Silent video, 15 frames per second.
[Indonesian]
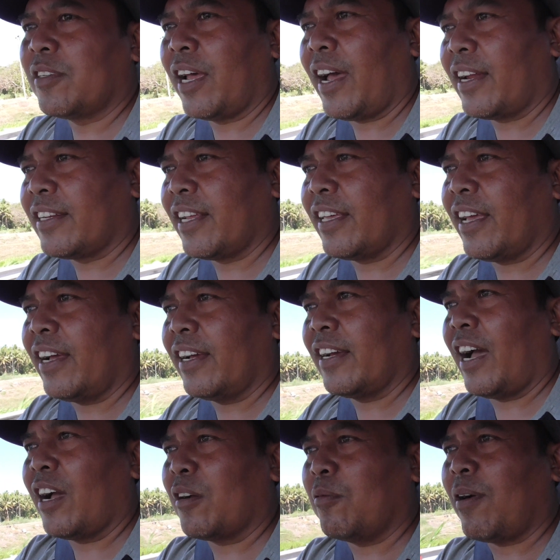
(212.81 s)
sudah ada yang
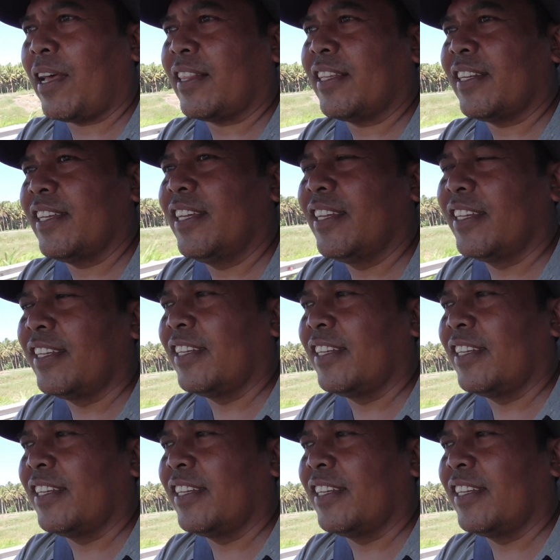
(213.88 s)
nggak kuat ini